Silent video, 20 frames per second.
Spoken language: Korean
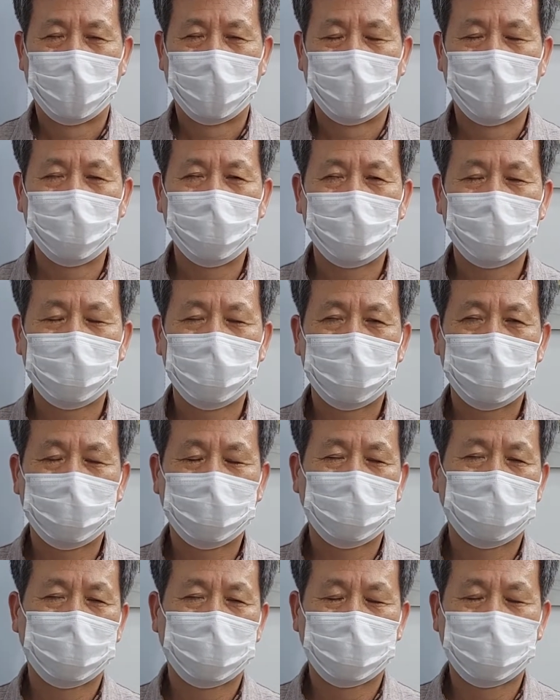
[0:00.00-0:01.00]
오늘
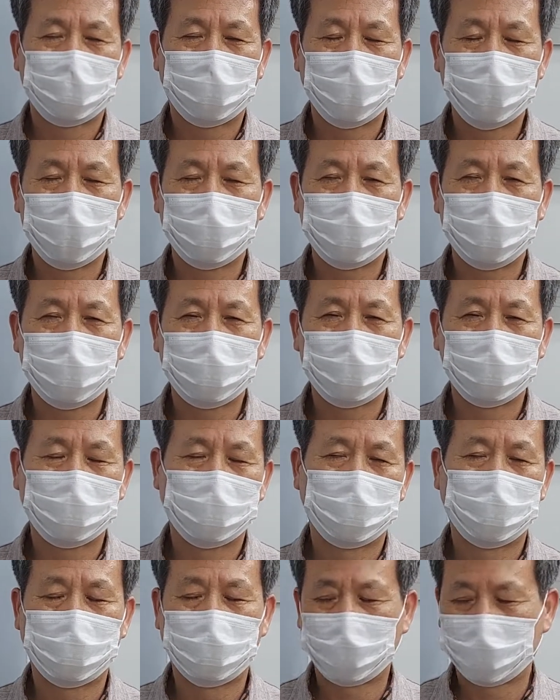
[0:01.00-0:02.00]
보여드리는
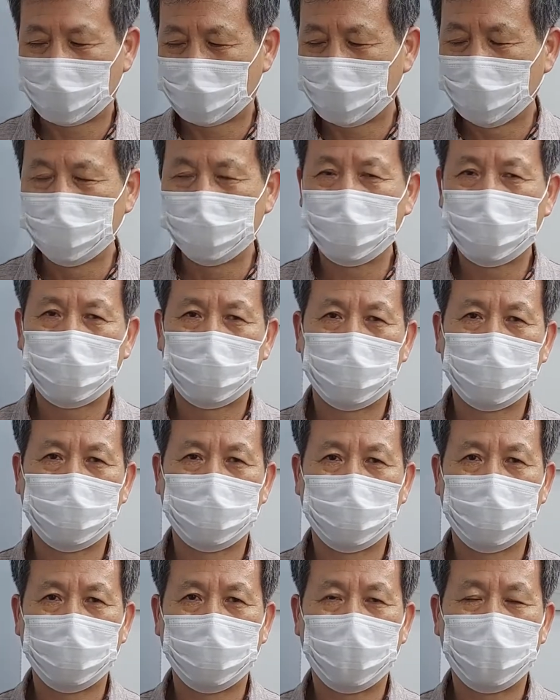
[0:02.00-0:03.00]
그 기물은
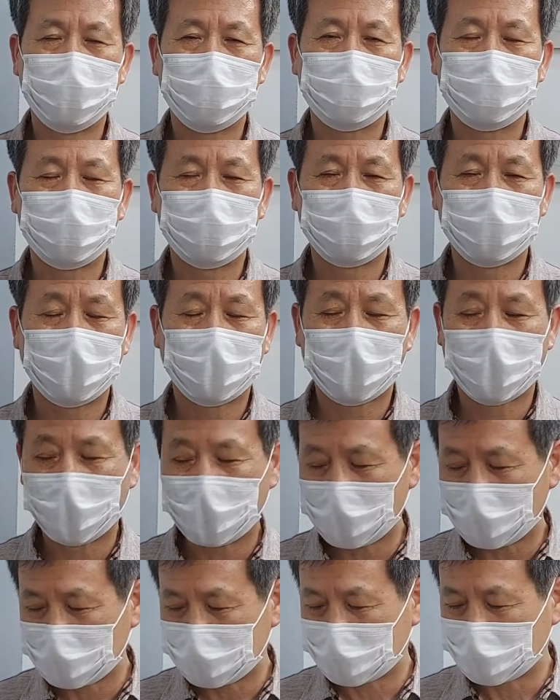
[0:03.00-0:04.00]
우리
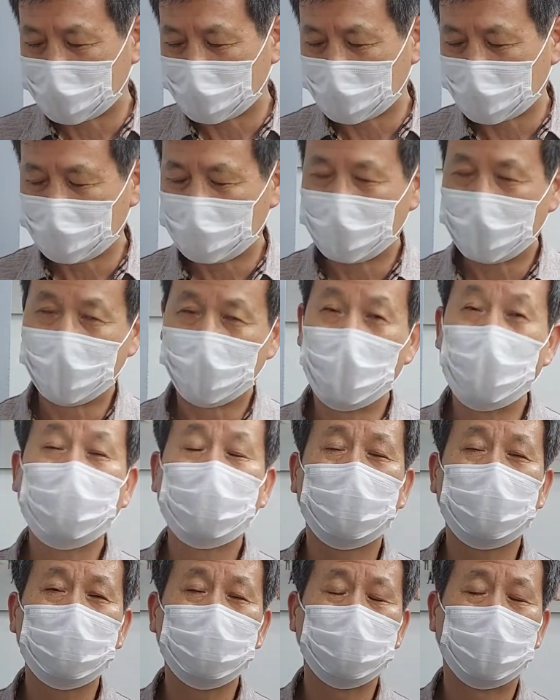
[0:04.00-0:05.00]
매니저분들께 저기 뭐야
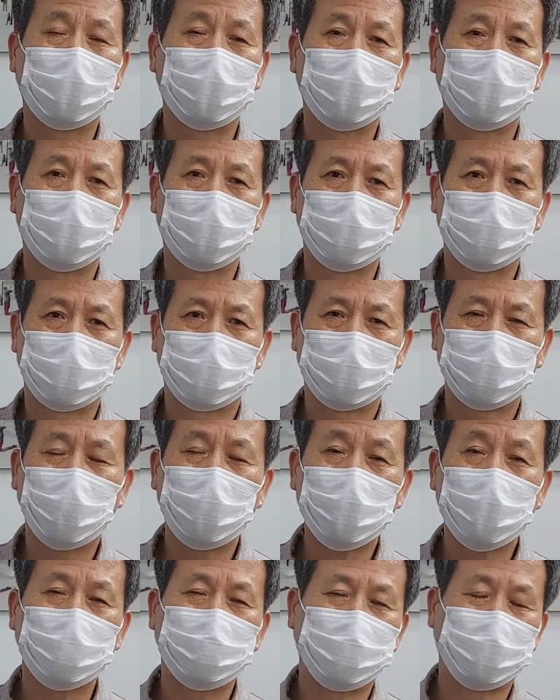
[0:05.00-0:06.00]
용천요 어,
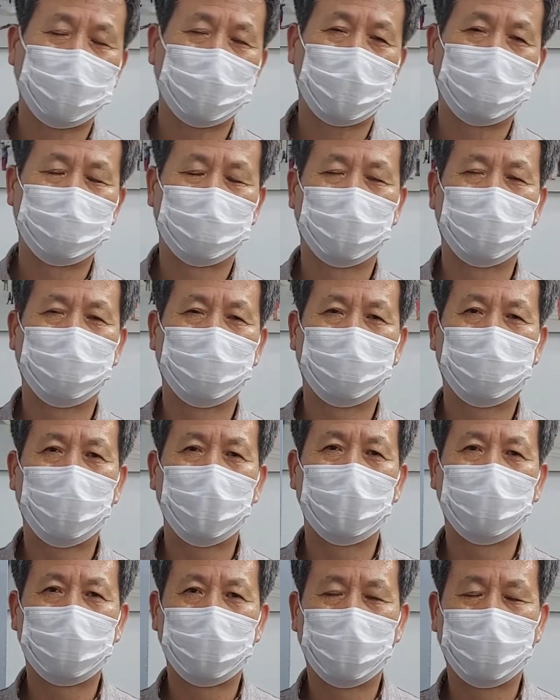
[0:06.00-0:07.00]
초접시를 한번
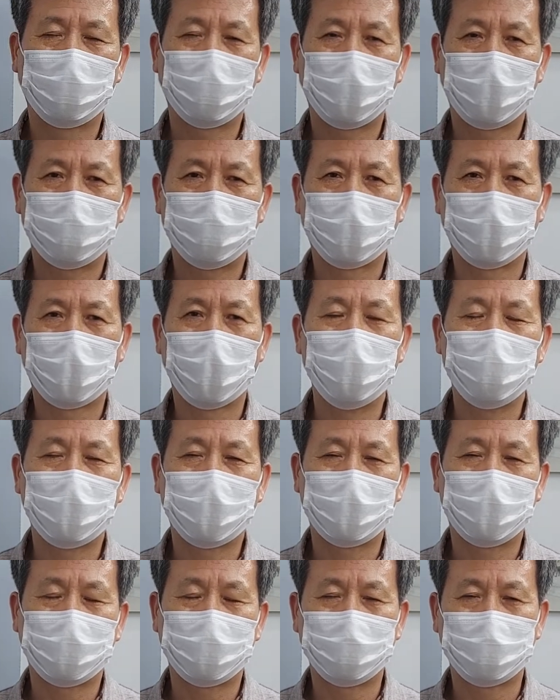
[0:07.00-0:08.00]
보여드리고 한번 공부가
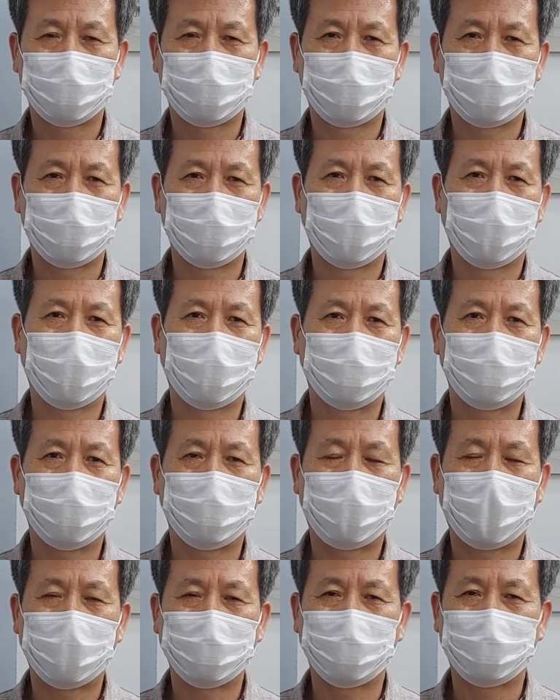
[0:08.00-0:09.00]
됐으면 좋겠네요. 한번
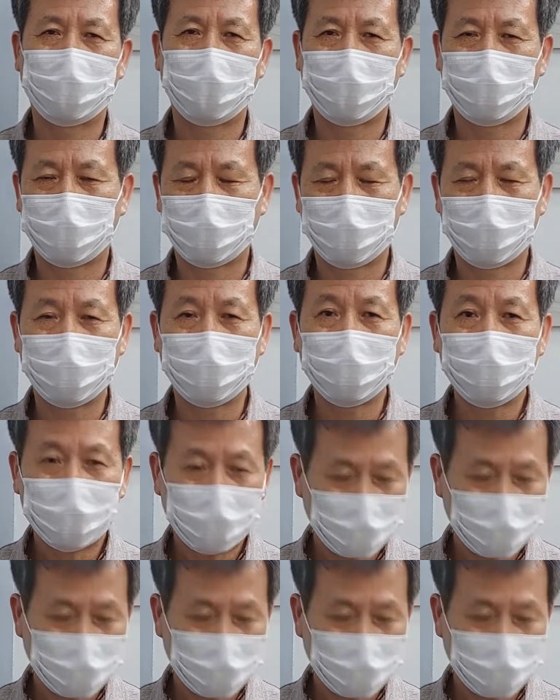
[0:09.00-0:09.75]
봐주세요.